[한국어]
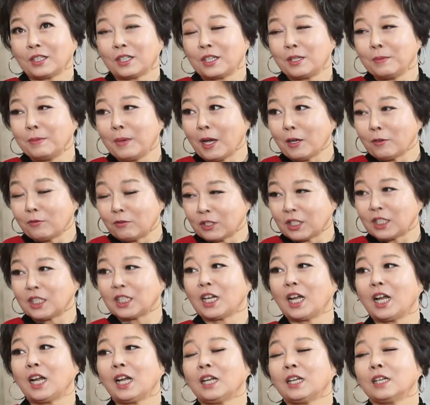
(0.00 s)
김한국
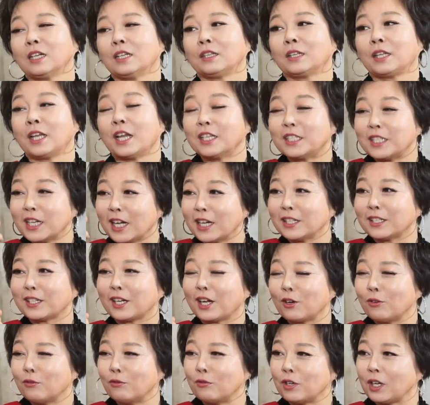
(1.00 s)
씨가 대장을
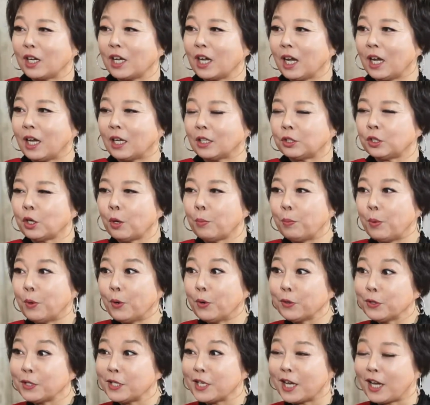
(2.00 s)
하고 우리가
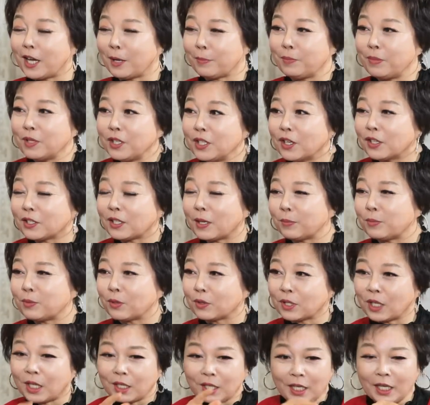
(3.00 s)
첩보원이야 미녀
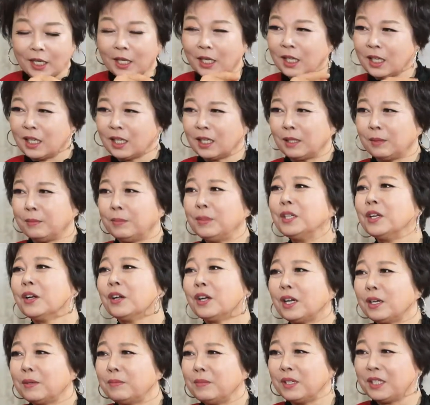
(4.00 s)
삼총사인데
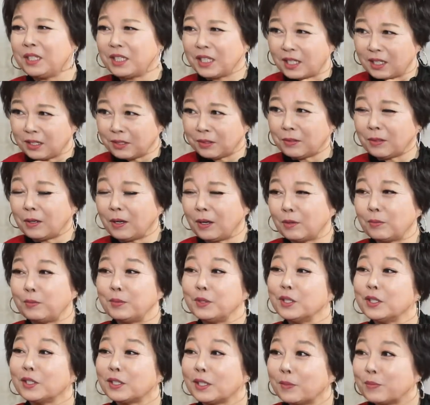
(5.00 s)
미련할 미자를 써갖고
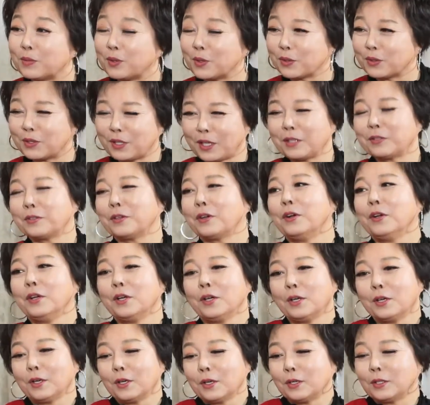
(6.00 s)
미녀 삼총사 해서
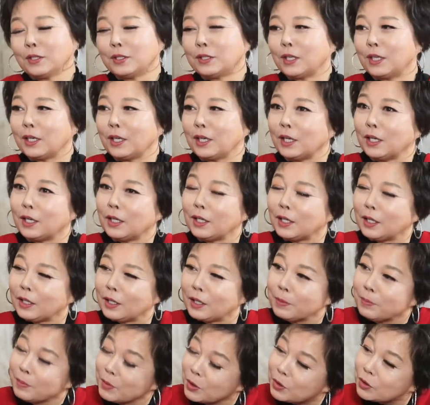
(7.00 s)
이제
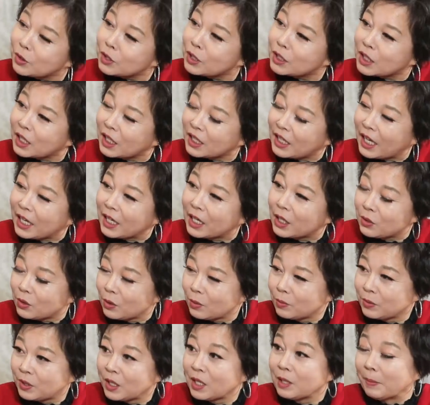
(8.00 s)
임미숙 씨가 나이가
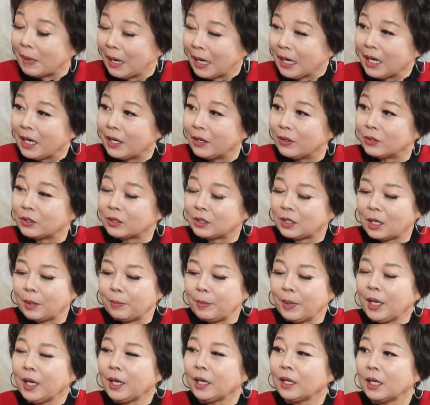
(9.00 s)
좀 제일 많아요.
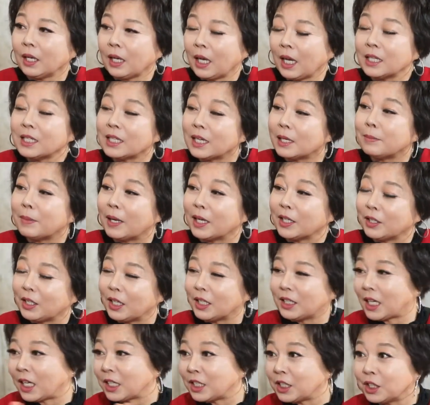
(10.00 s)
그다음에 한 살
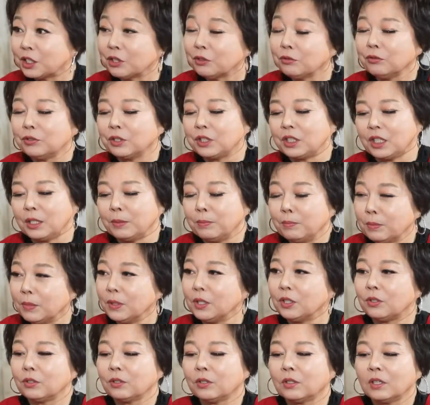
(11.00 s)
많은데 다 친구지.
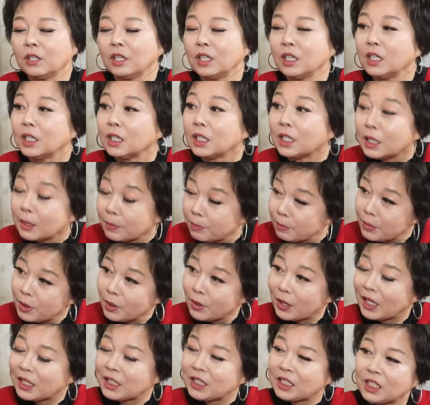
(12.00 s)
임미숙,
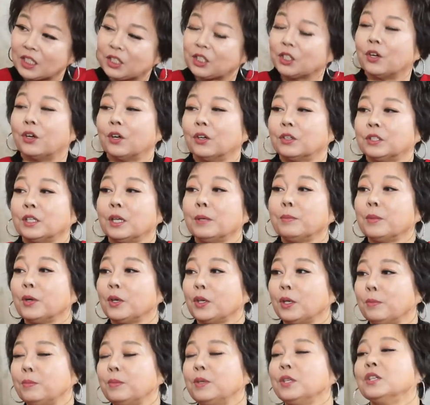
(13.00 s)
김미화 씨, 저
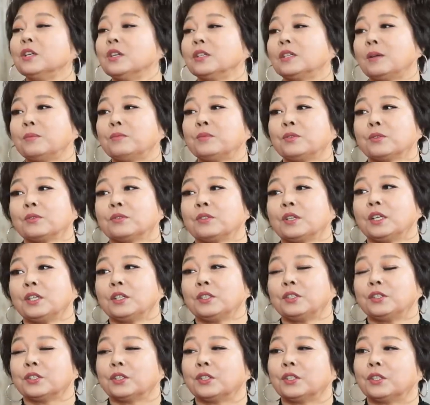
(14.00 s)
3명이 미녀
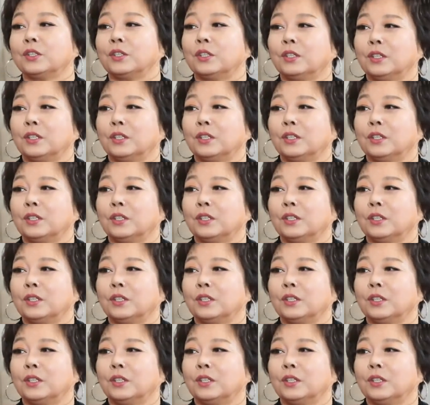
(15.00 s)
삼총사였죠.